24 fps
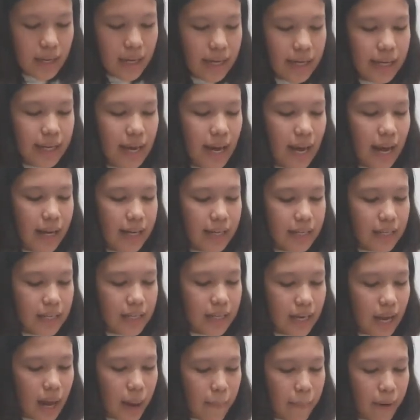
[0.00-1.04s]
idalan
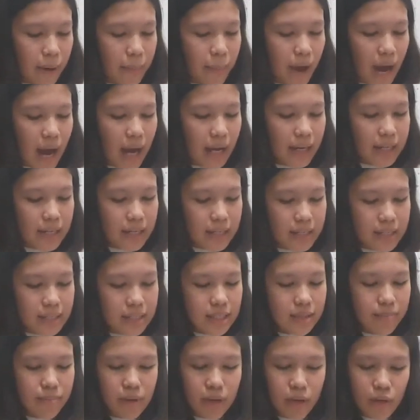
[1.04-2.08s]
kena perbahanan
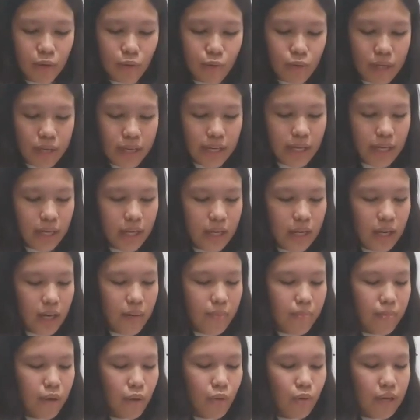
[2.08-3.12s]
si mehuli,
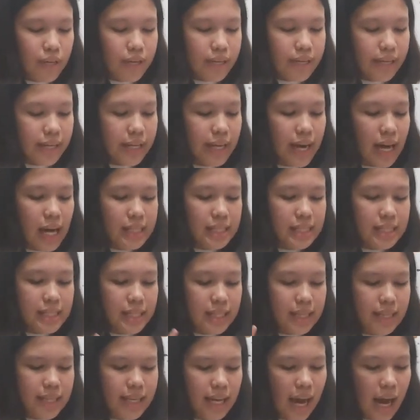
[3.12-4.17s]
mehuli ia
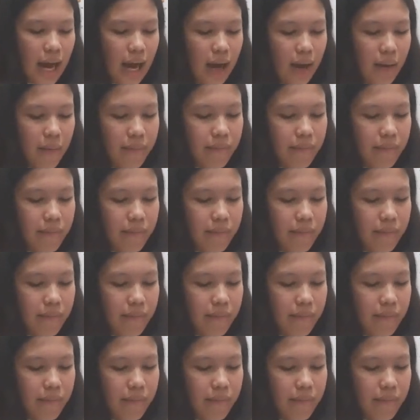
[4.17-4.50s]
setia,